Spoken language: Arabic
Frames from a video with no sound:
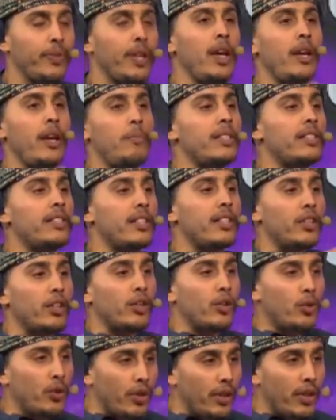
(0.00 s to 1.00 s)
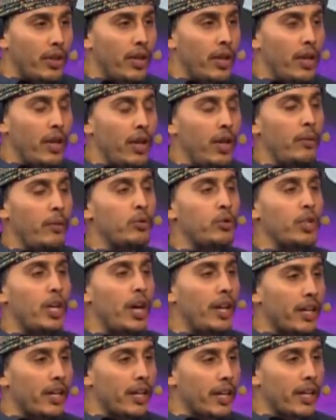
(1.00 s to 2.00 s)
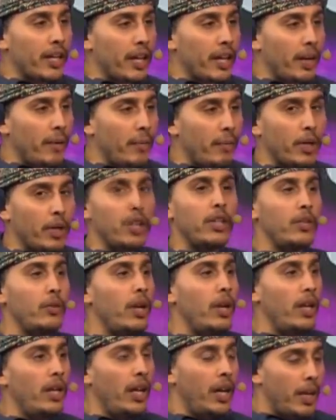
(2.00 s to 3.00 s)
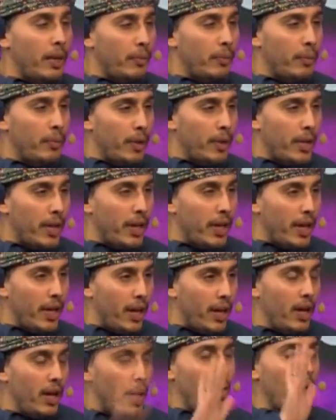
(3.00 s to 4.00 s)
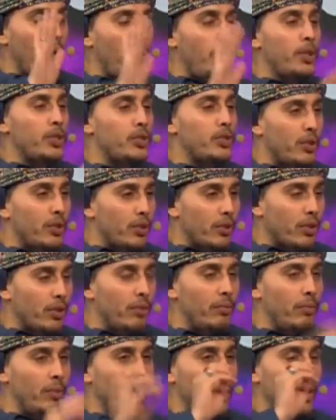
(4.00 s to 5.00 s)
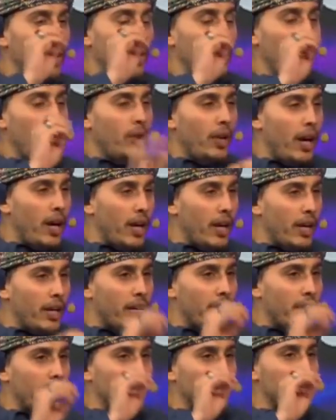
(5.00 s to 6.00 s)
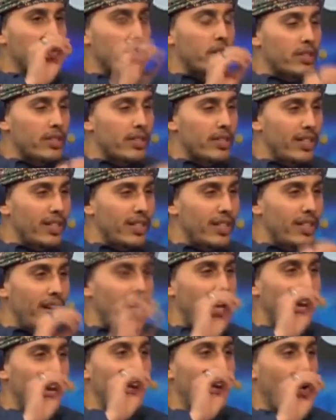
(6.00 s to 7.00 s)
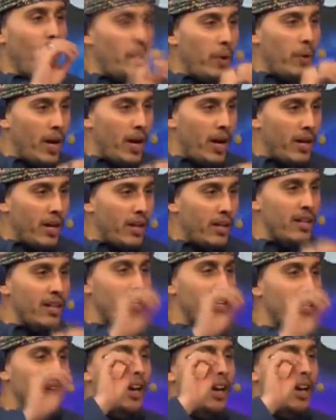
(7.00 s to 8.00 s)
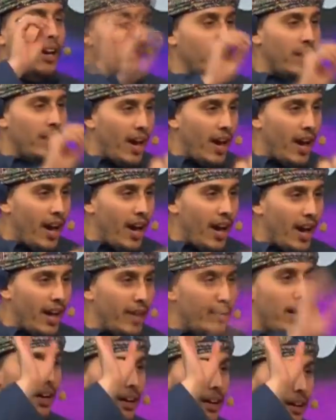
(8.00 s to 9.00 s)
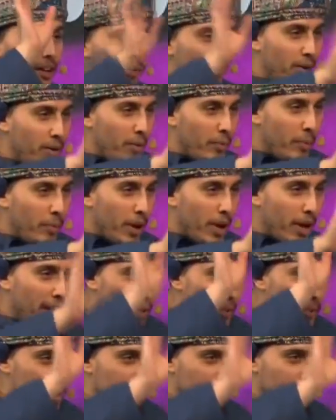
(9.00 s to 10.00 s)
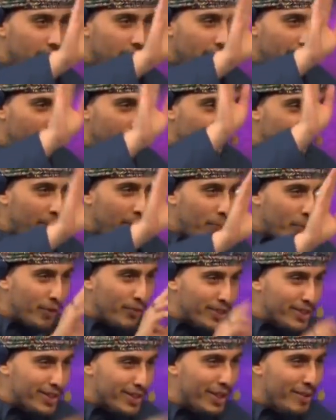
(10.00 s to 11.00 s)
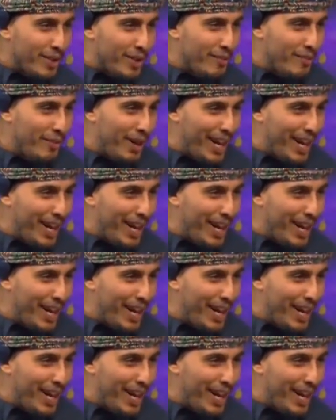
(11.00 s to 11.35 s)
بل ستكون مشاركه من كل الدول العربيه وابشركم هناك شخصية عمانية دائمة في البرنامج ألف مبروك فزت معانا